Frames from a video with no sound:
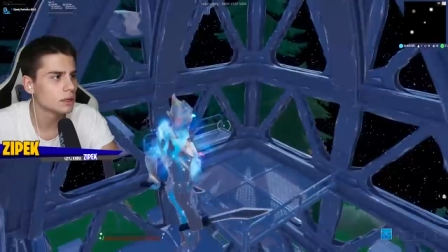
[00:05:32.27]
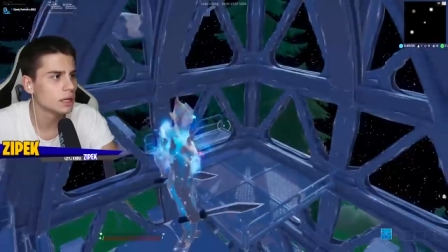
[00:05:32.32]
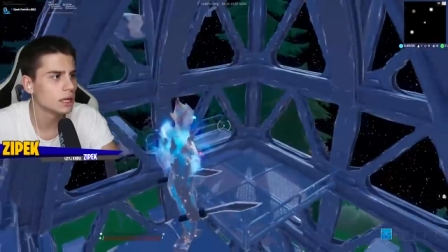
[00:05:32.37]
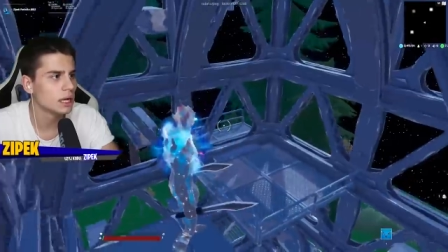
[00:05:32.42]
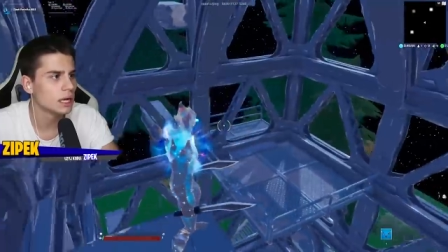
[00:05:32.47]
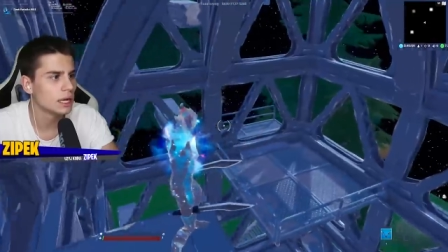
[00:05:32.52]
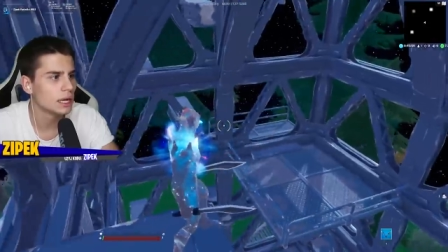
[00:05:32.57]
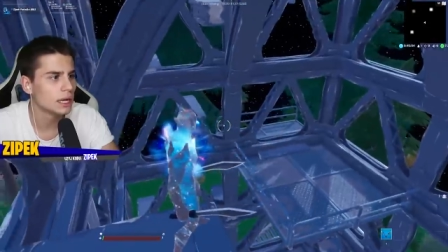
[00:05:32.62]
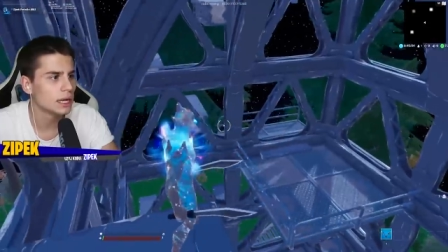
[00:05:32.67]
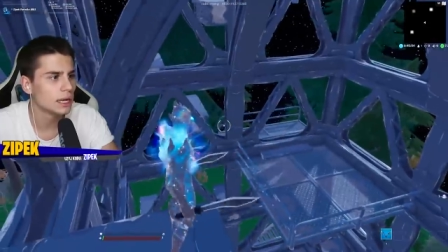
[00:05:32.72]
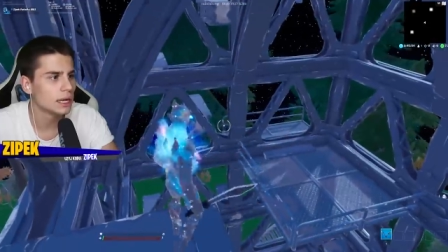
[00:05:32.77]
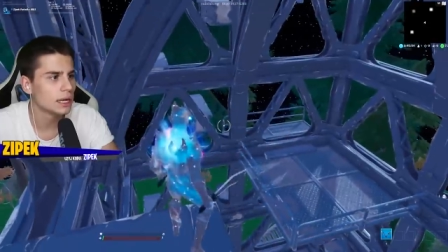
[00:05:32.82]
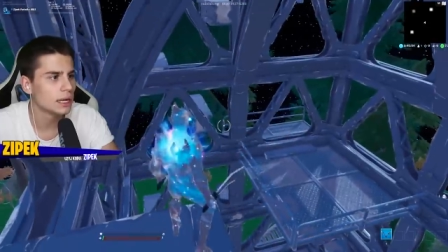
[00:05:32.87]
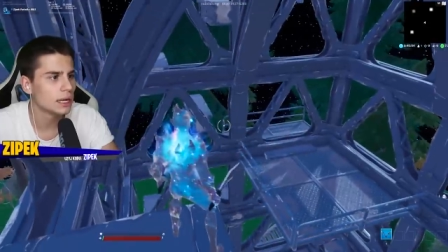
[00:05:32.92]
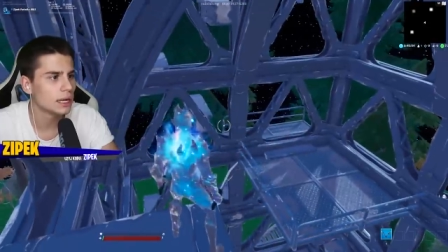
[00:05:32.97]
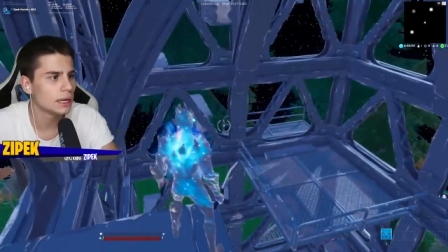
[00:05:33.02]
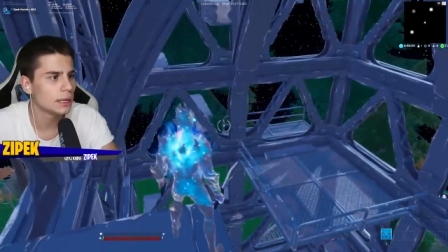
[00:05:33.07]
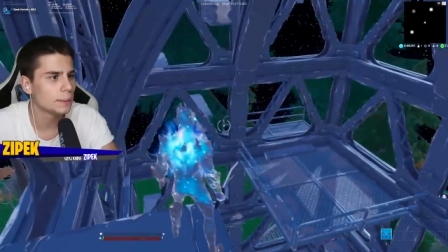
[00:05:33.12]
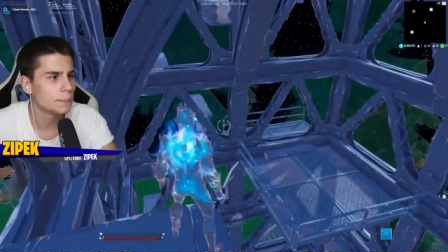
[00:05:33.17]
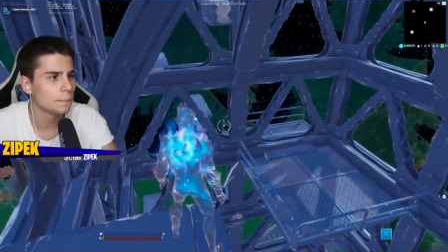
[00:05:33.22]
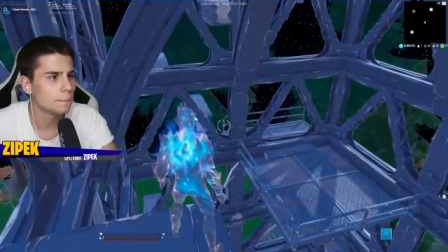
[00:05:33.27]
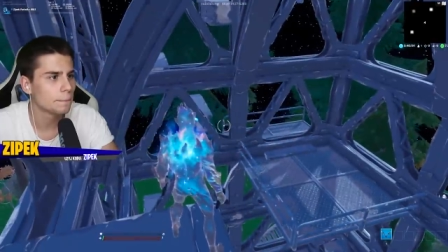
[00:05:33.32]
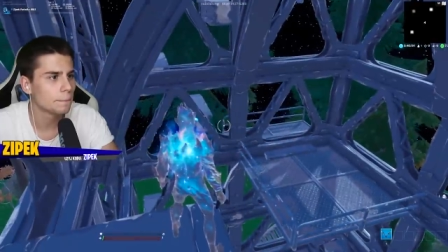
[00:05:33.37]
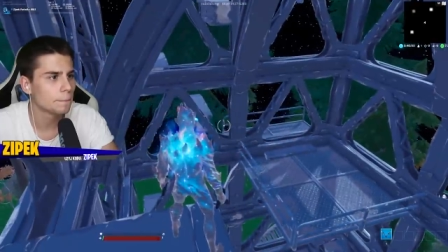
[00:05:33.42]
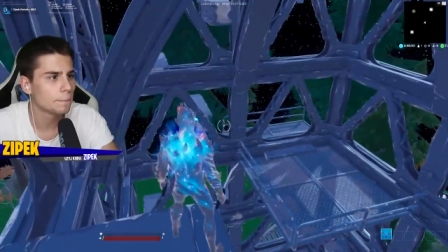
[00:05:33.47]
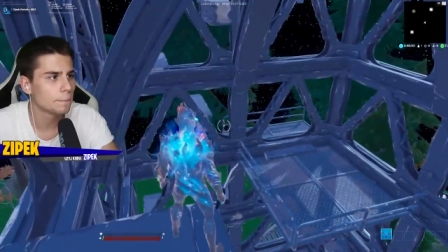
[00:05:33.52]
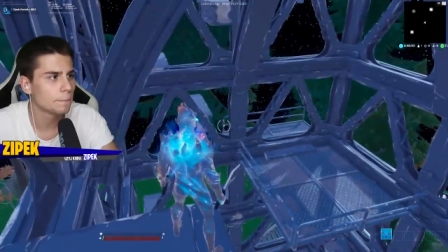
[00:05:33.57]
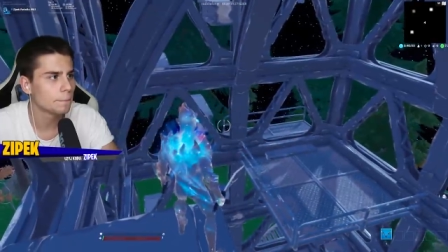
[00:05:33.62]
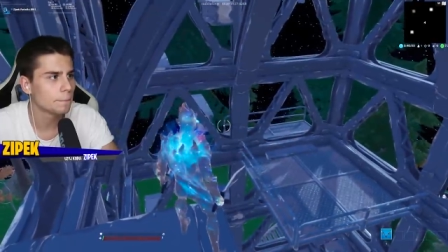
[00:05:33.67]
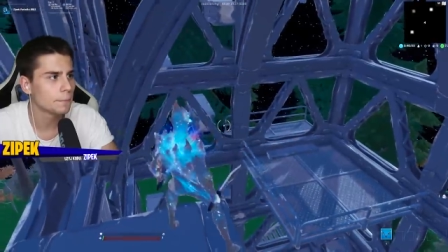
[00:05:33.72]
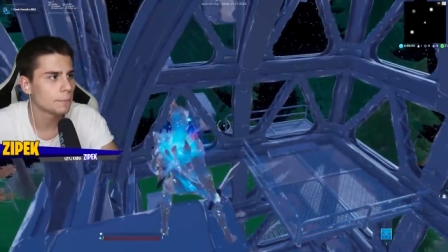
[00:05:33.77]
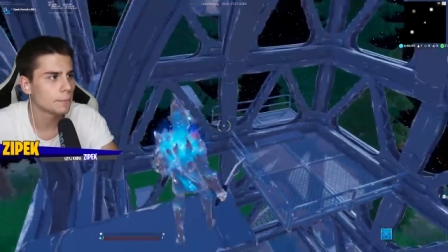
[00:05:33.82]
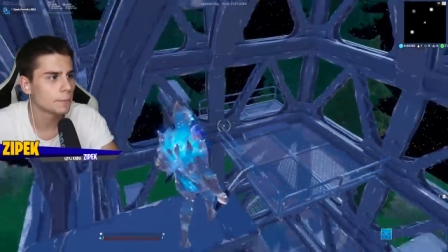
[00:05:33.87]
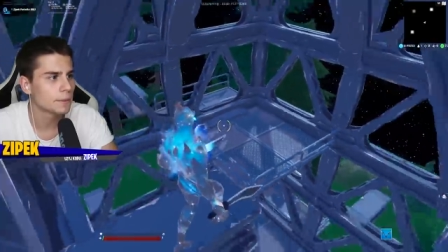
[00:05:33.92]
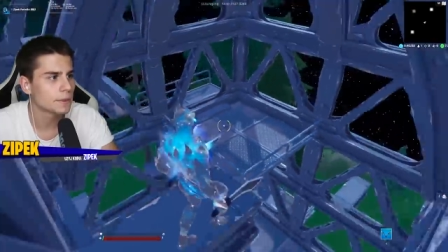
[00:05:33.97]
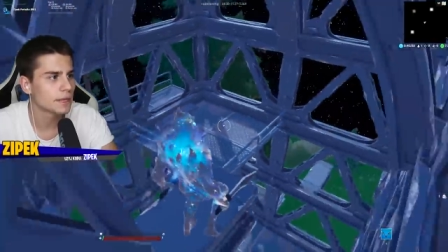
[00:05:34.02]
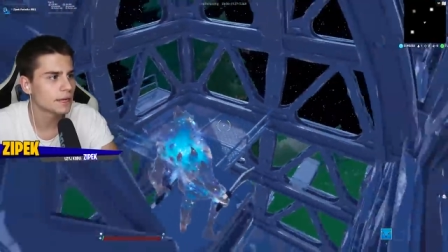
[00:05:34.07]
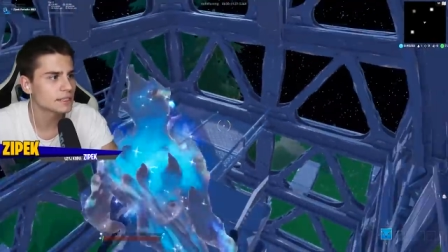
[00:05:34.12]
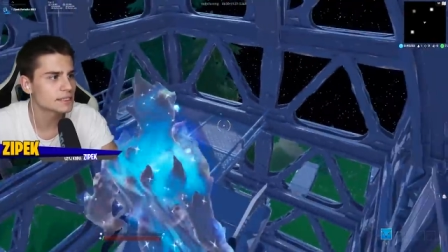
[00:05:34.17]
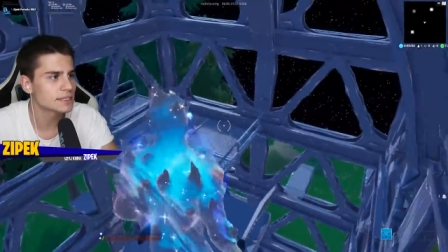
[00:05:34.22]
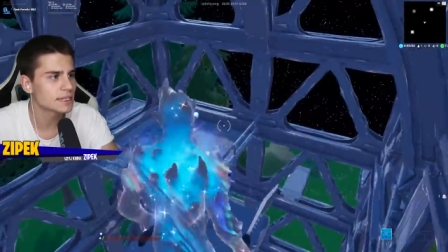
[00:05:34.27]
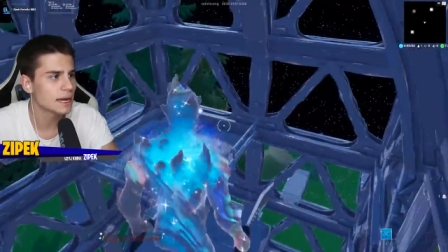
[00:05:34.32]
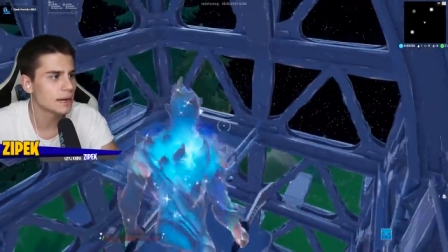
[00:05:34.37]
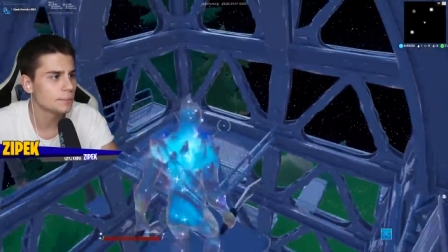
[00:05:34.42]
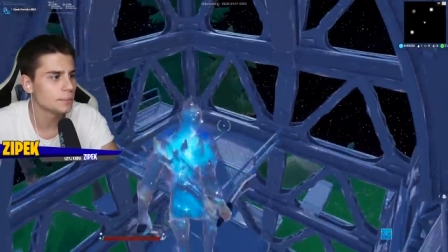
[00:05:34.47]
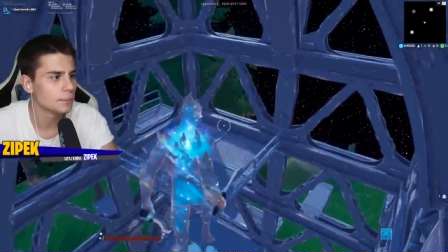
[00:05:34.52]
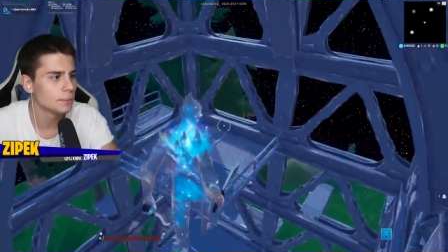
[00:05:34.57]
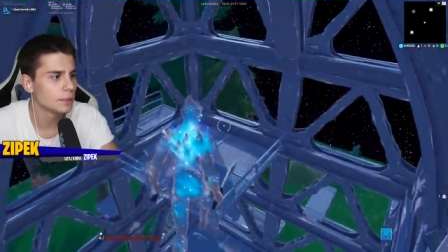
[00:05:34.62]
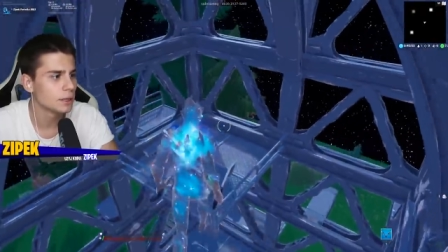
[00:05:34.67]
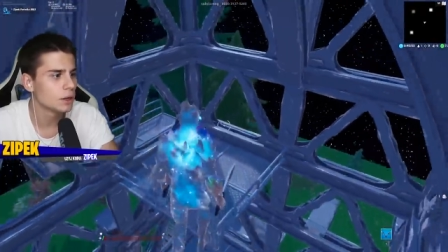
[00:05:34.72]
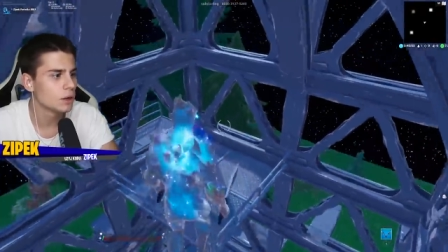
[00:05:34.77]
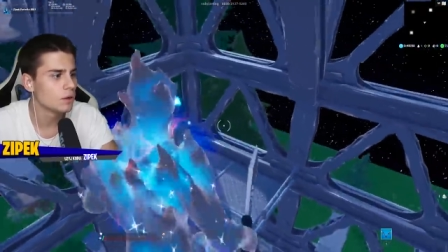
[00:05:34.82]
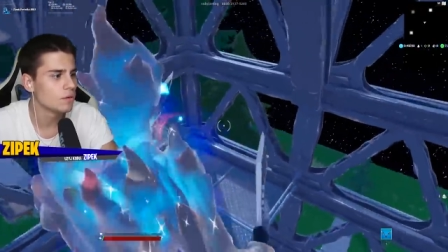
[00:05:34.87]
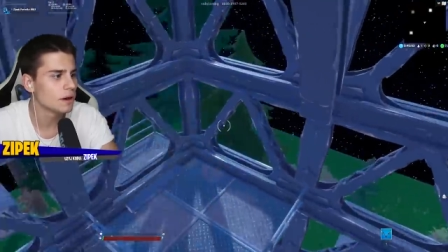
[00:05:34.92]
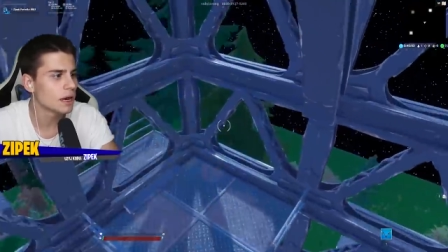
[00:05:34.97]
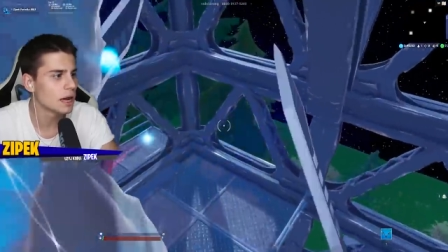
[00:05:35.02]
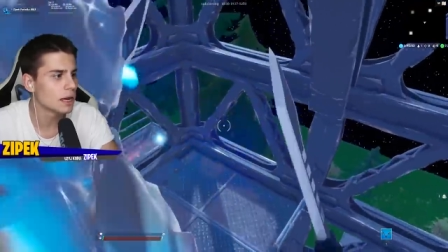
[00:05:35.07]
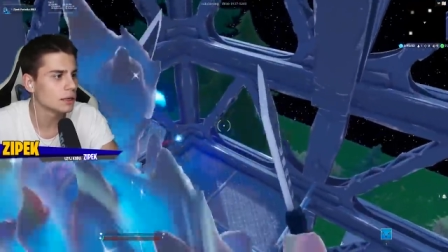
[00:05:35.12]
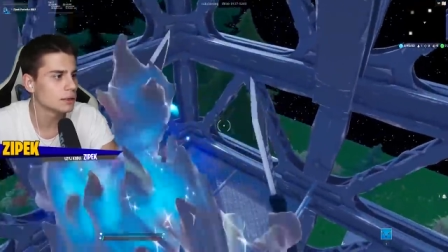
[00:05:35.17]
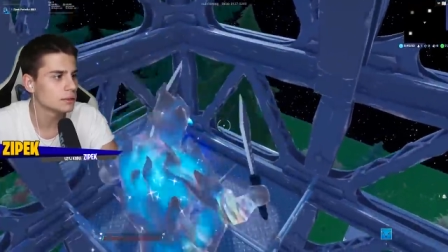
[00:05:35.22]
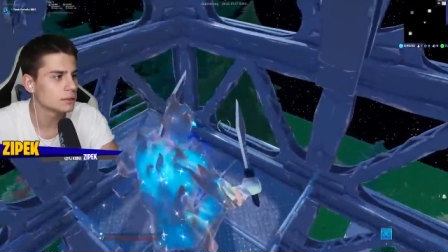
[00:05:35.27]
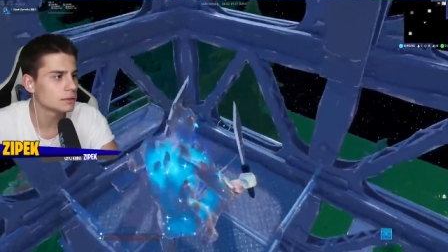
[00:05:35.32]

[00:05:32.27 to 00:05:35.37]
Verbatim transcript: Eee, hmm. Teraz tam. Ura!